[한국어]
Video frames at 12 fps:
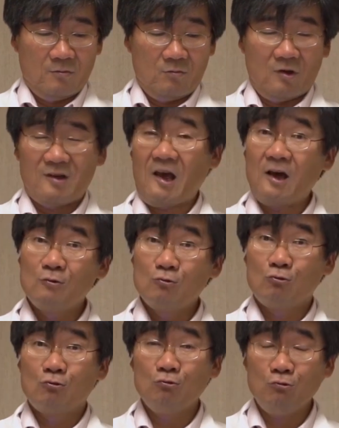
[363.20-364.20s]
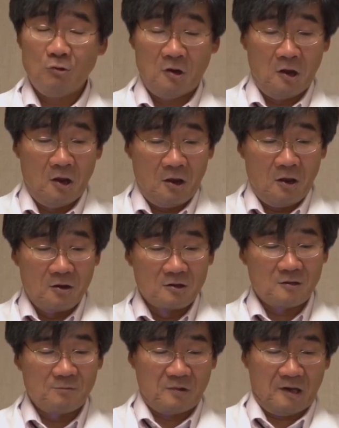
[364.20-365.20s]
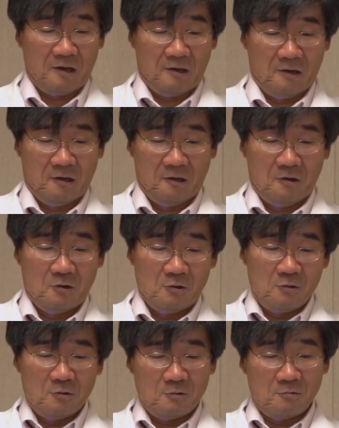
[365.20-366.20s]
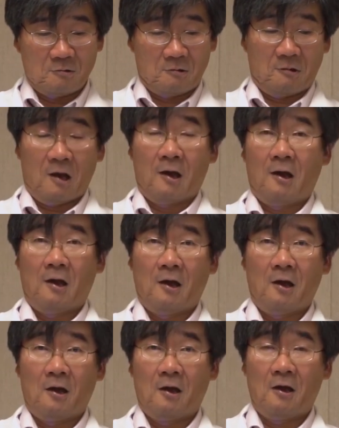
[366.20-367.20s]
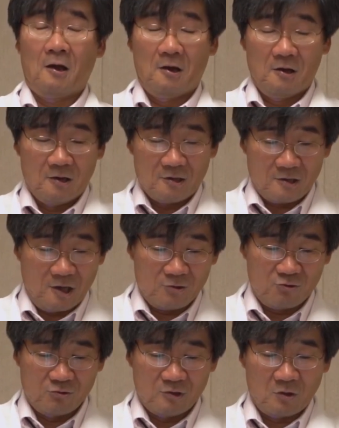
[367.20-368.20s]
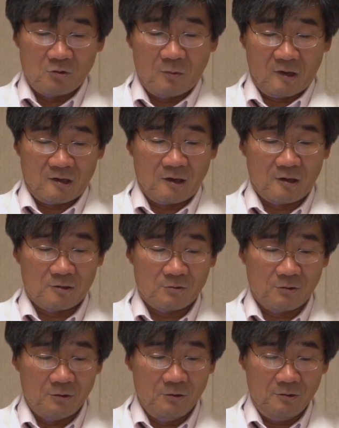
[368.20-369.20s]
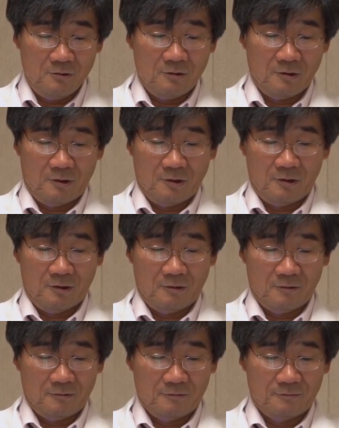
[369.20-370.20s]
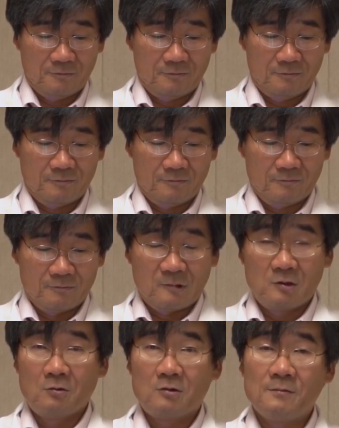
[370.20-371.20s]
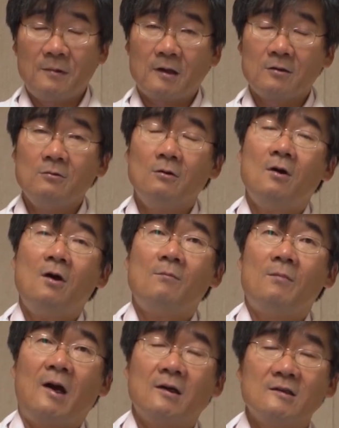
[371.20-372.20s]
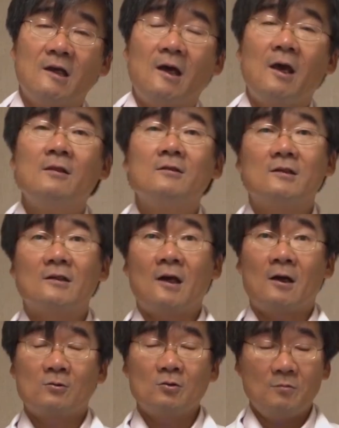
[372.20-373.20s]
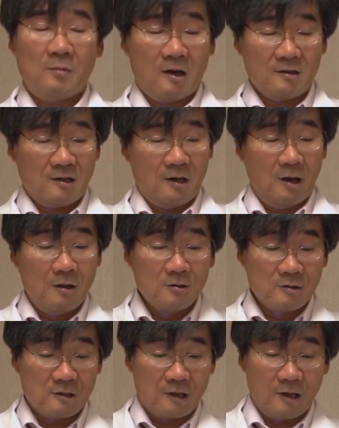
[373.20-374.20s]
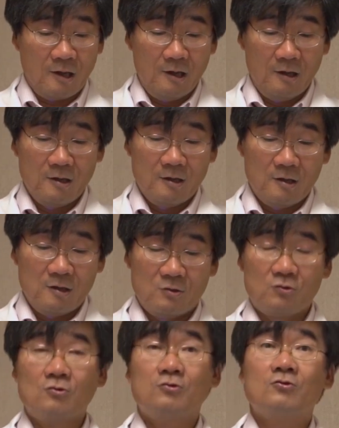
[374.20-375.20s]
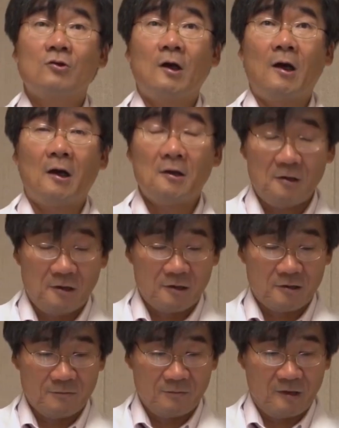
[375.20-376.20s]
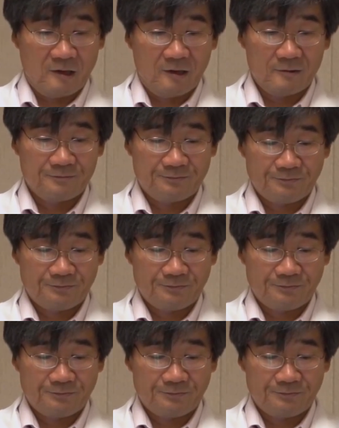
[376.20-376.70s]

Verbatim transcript: 뭐 향수, 헤어스프레이 이런 것들도 다 예, 살충제도 마찬가지고요. 예. 그리고 그 밖에도 방사 에너지, 각종 방사 에너지가 있을 수가 있겠습니다.